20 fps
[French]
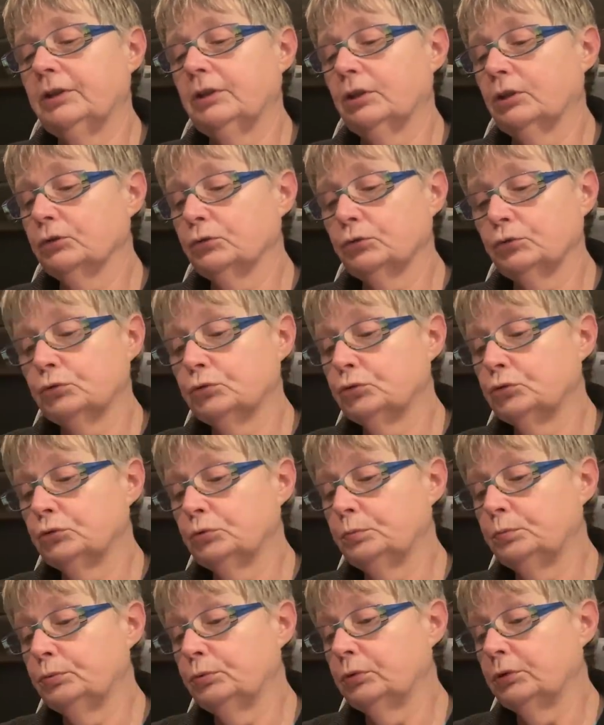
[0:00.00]
quand je
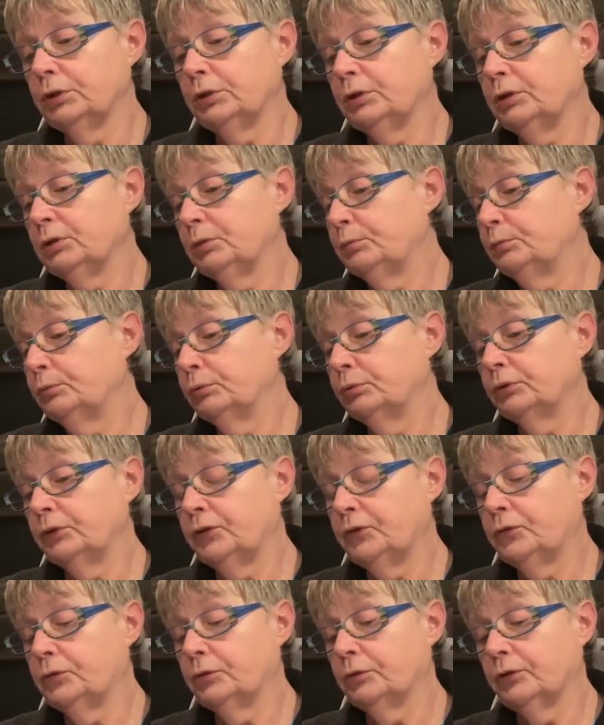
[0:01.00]
pourrai, pour
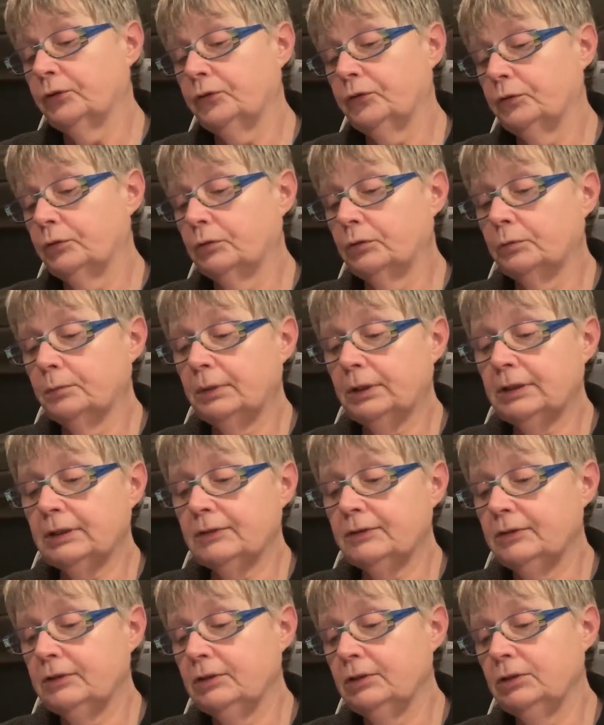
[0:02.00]
X raison,
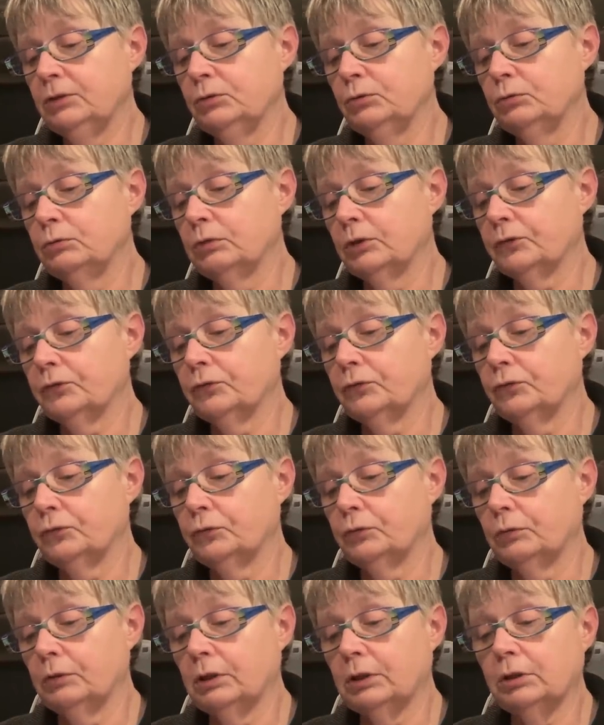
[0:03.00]
maladie ou quoi que ce
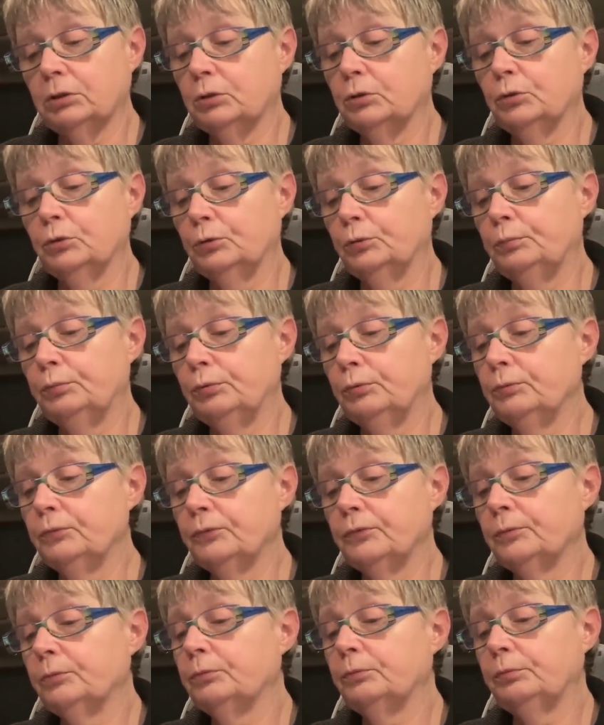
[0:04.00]
soit, plus,
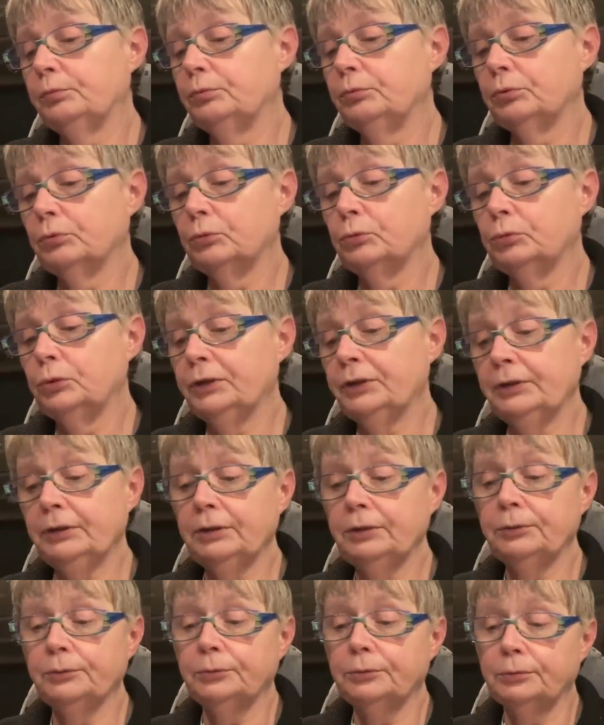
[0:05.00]
plus
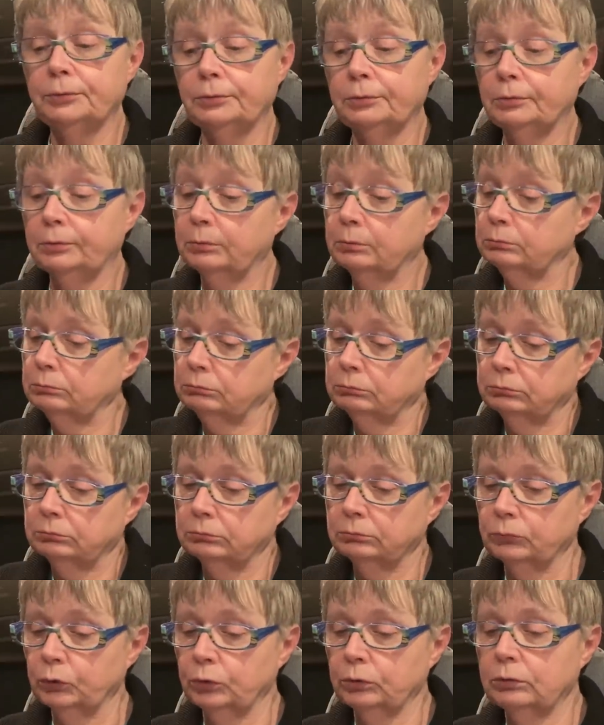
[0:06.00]
rouler.
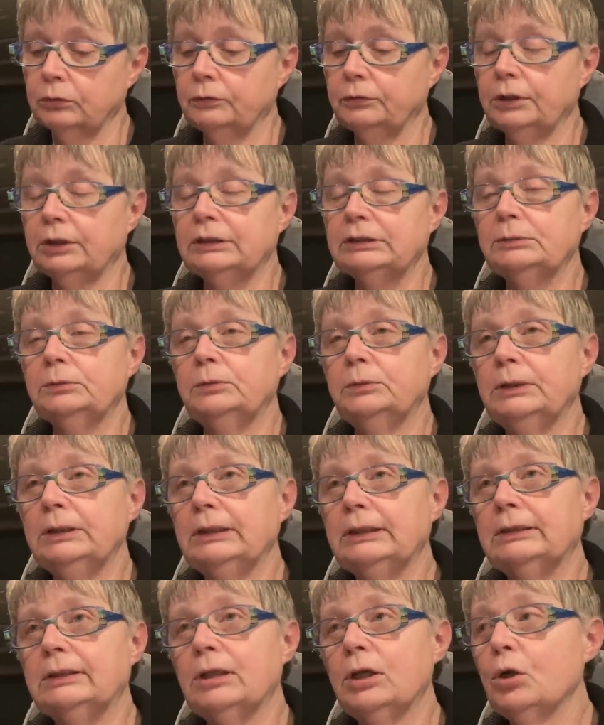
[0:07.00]
bon, on verra à ce
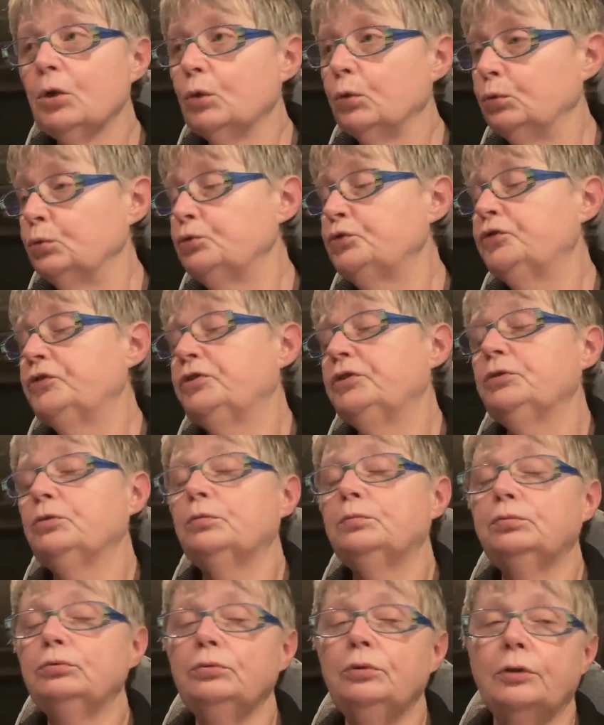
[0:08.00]
moment-là. Ou si
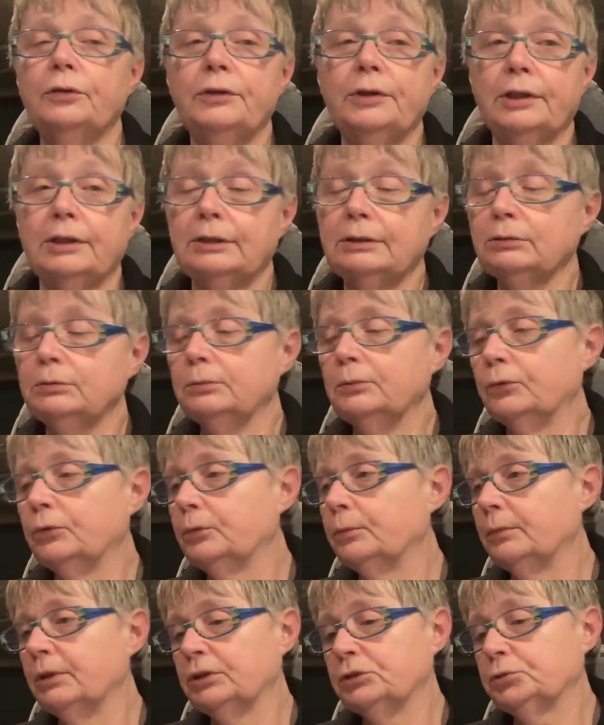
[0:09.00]
au bout d'un an,
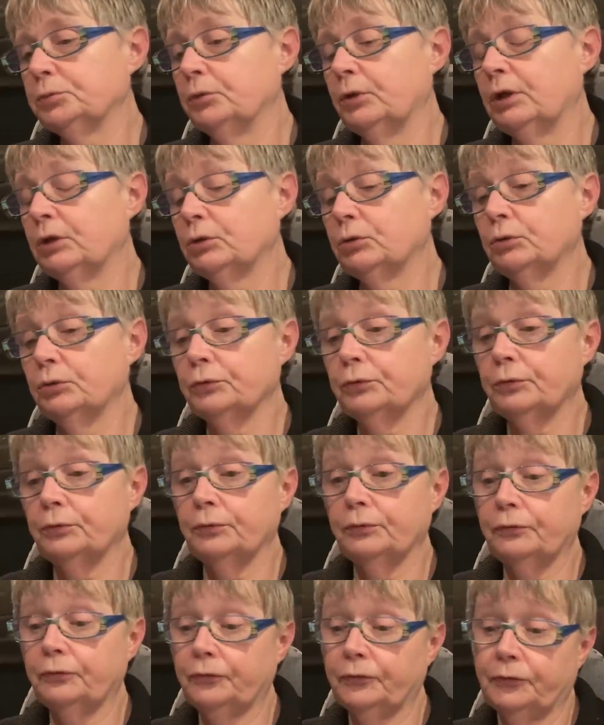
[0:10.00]
bon, bah, je me rends compte
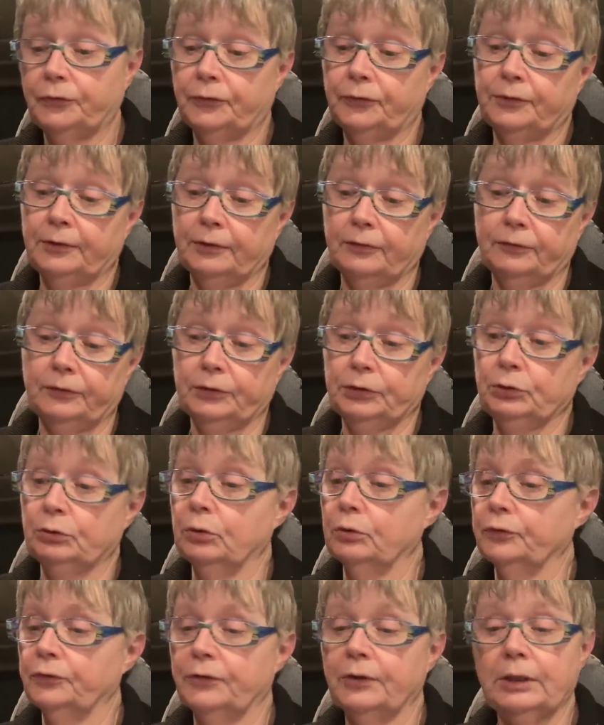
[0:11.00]
que, en fin de
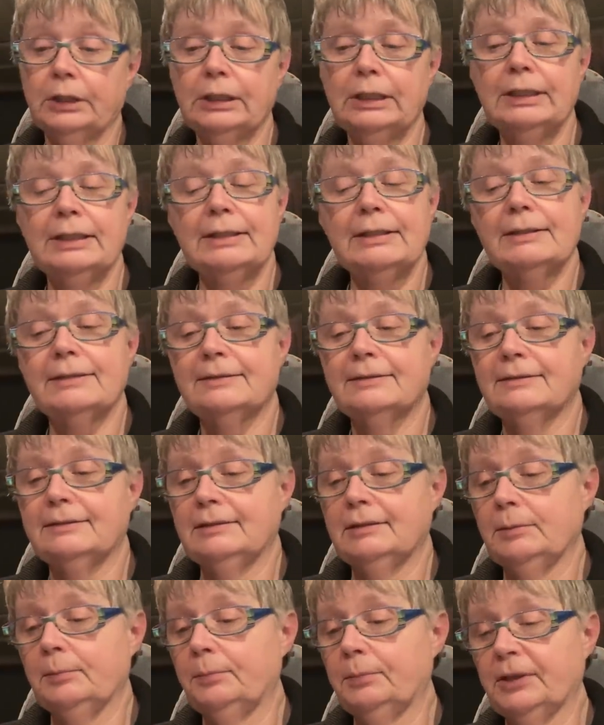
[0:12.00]
compte,
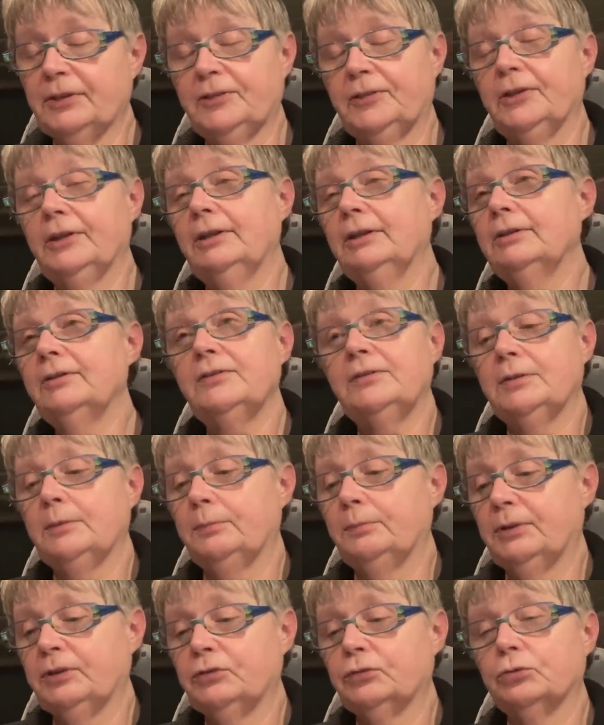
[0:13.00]
c'est pas ça, c'est
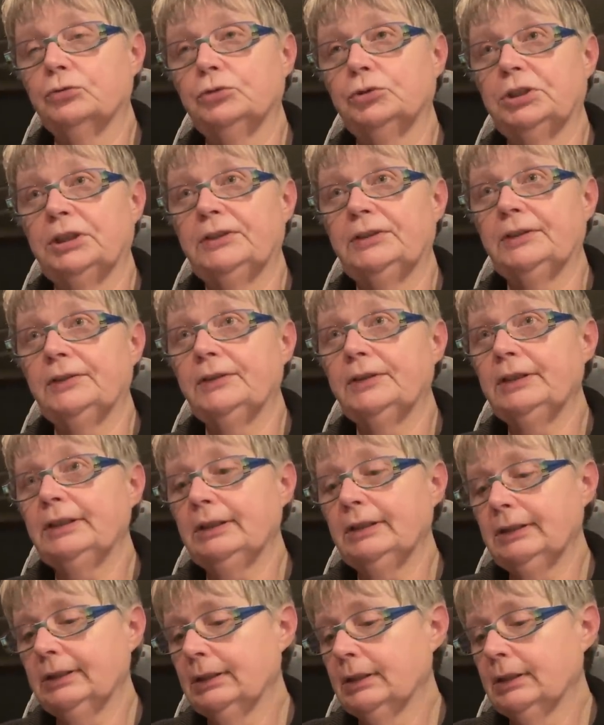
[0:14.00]
pas ce que j'attendais.